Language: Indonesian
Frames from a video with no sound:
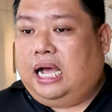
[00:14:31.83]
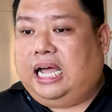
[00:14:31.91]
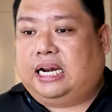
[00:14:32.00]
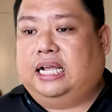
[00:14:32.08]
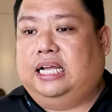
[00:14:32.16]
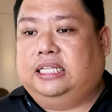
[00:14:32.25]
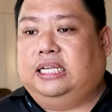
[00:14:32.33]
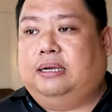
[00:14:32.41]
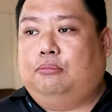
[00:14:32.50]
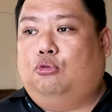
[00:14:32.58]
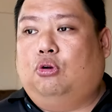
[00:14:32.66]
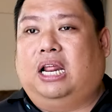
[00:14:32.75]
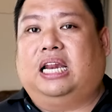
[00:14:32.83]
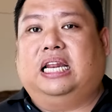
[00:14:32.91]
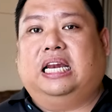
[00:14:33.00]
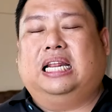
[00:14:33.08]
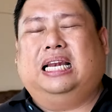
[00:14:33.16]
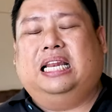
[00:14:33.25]
harganya mulai
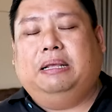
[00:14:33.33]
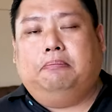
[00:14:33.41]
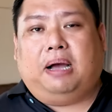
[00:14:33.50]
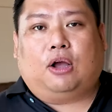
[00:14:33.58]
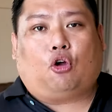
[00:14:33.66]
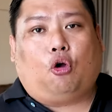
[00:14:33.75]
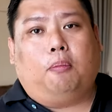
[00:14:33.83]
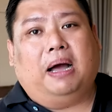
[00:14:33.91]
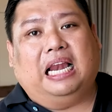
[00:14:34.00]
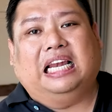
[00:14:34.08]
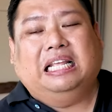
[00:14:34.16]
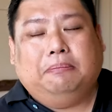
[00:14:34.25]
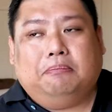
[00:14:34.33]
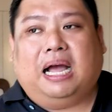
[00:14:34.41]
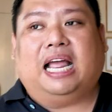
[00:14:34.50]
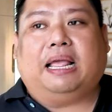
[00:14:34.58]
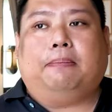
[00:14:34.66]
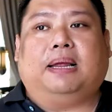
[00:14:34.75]
dari
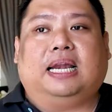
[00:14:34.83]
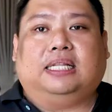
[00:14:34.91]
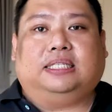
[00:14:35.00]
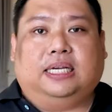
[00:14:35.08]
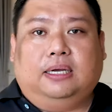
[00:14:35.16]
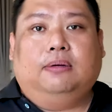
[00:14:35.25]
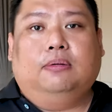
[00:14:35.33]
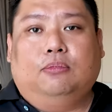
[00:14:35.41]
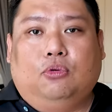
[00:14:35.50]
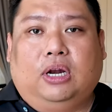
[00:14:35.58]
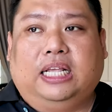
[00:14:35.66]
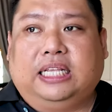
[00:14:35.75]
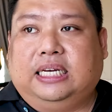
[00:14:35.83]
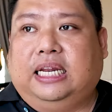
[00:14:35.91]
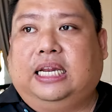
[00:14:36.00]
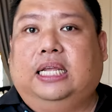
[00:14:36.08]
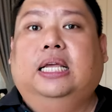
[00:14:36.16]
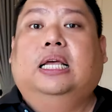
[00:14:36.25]
5,5 eman aja. Mulainya
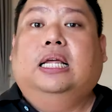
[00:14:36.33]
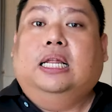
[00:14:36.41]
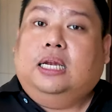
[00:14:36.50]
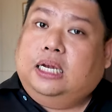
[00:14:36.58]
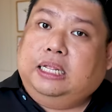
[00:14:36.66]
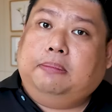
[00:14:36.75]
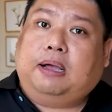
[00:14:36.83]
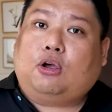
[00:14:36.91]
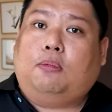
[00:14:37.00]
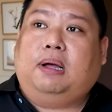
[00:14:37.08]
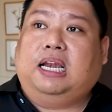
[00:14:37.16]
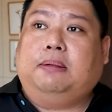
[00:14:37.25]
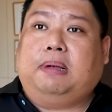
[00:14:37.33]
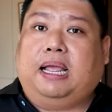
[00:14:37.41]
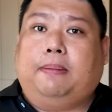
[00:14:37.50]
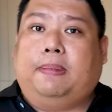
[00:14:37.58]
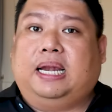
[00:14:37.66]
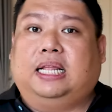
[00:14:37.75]
dari
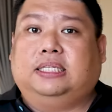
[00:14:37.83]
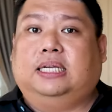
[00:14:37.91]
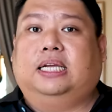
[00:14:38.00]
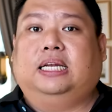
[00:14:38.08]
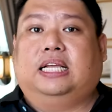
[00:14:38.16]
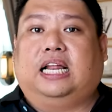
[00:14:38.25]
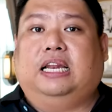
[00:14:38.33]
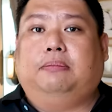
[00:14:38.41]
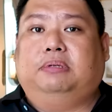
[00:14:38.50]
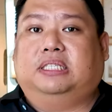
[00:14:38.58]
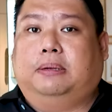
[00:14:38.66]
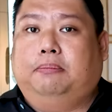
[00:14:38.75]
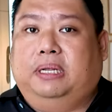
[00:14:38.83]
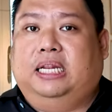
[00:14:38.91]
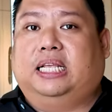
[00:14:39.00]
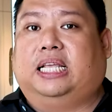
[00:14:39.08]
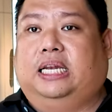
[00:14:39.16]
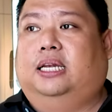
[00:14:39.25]
5,5 eman aja. Ini kalian bisa
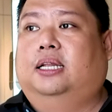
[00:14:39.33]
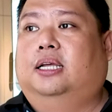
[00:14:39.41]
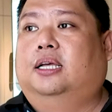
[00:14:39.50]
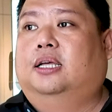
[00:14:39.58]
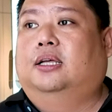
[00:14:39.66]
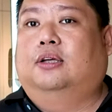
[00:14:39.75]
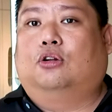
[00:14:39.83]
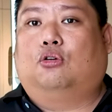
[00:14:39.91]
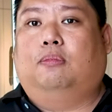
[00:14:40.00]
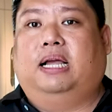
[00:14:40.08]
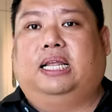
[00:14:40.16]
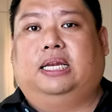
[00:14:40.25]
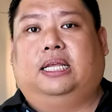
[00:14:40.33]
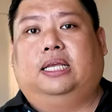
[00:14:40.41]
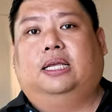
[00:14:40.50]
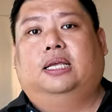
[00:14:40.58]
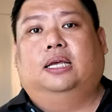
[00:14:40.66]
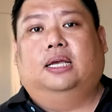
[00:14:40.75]
milikin rumah ini.
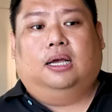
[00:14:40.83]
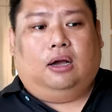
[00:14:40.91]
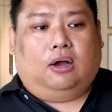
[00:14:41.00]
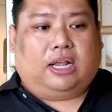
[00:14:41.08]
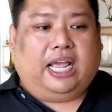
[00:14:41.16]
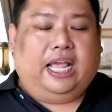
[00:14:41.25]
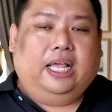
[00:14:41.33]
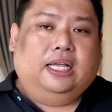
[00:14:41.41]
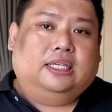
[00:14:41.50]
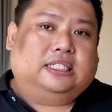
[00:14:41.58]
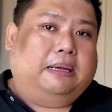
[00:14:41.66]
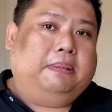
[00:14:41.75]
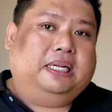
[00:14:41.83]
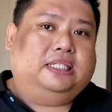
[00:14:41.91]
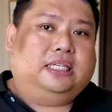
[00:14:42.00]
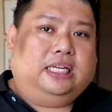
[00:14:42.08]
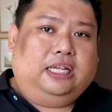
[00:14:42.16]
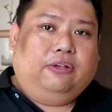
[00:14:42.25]
Oke, sampai di
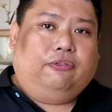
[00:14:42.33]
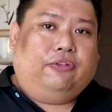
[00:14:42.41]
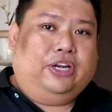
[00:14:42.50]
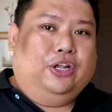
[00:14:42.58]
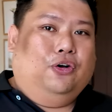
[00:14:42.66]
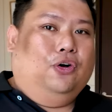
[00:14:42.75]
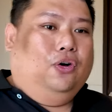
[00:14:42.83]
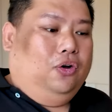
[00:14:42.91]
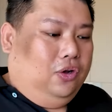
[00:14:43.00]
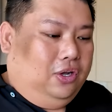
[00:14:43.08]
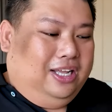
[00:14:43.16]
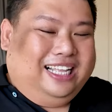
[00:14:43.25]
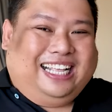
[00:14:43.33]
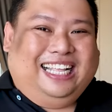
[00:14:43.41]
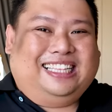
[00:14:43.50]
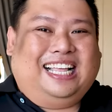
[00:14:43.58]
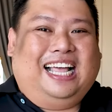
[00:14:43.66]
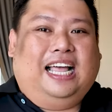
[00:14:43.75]
sini video
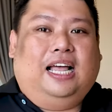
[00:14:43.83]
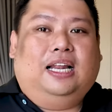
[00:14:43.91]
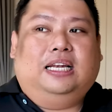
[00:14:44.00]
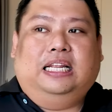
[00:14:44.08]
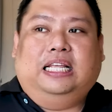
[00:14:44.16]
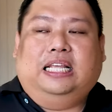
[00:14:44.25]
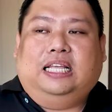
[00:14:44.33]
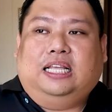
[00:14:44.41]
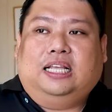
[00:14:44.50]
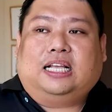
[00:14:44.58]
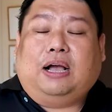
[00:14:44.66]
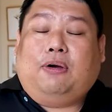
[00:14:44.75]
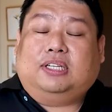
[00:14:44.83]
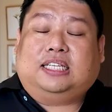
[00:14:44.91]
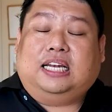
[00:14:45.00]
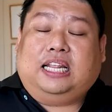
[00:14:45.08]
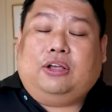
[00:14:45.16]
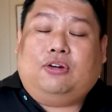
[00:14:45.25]
kita di
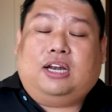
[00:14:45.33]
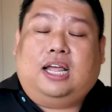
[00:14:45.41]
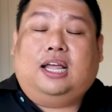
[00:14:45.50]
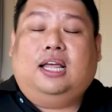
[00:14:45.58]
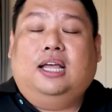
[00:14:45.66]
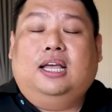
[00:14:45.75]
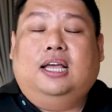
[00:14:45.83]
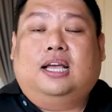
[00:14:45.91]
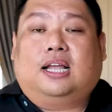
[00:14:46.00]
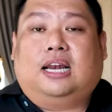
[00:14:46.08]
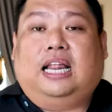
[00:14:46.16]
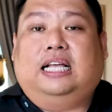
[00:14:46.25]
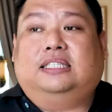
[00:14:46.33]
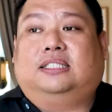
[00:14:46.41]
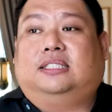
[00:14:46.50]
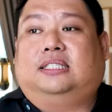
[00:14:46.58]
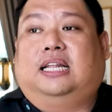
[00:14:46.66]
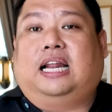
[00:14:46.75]
kawasan Eona,
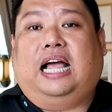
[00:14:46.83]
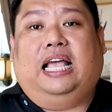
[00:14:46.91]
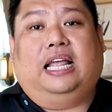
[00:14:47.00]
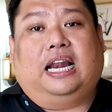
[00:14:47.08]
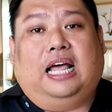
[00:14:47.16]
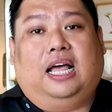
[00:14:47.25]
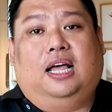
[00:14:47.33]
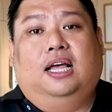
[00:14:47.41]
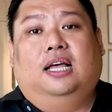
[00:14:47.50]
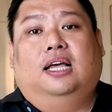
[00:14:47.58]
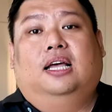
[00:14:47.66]
klaster Aera